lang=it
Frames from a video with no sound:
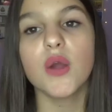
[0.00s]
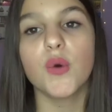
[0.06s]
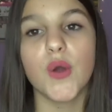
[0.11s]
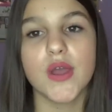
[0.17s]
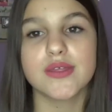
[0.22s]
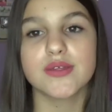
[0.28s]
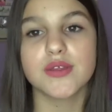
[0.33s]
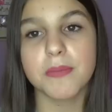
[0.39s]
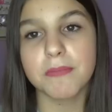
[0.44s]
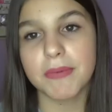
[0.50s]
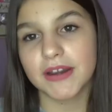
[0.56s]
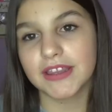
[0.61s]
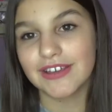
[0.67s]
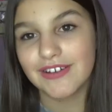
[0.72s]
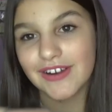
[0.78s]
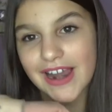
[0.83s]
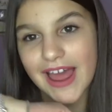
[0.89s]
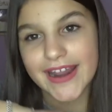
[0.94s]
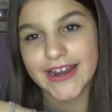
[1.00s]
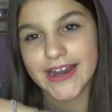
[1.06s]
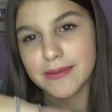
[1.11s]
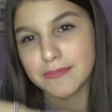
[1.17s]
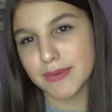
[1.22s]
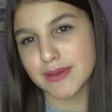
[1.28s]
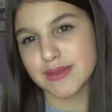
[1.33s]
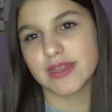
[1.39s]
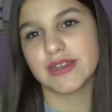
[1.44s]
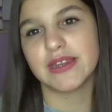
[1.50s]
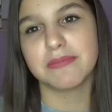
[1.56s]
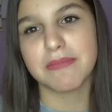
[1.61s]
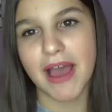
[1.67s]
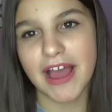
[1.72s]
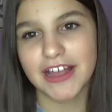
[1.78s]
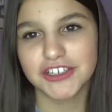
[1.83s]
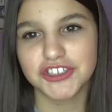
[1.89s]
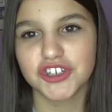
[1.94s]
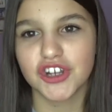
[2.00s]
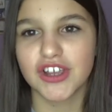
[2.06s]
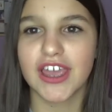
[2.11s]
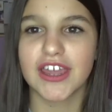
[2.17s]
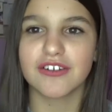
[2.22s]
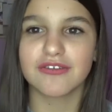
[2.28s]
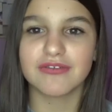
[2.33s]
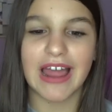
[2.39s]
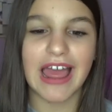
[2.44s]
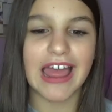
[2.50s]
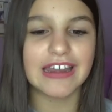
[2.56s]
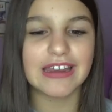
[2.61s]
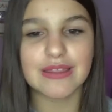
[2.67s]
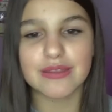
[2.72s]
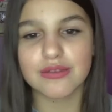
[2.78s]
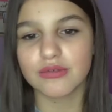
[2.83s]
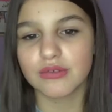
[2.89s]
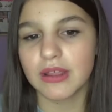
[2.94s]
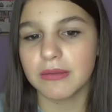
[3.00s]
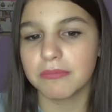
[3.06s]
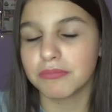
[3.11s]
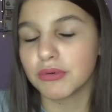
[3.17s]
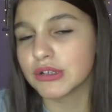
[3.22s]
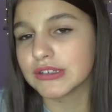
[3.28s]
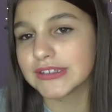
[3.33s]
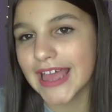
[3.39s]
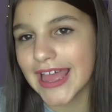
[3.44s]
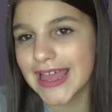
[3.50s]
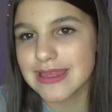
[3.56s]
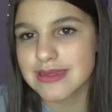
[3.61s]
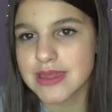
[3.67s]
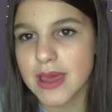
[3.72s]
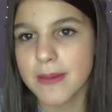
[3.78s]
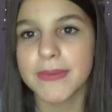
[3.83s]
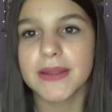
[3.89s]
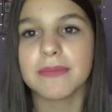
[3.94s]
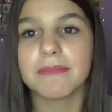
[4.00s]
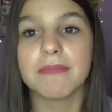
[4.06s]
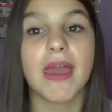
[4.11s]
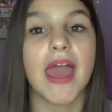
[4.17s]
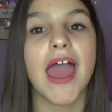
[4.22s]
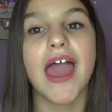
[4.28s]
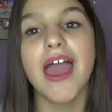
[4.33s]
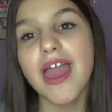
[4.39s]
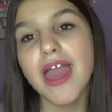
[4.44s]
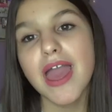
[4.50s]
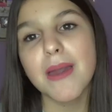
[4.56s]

Questo in particolare è il mese di maggio, che non ha nessuna importanza per me,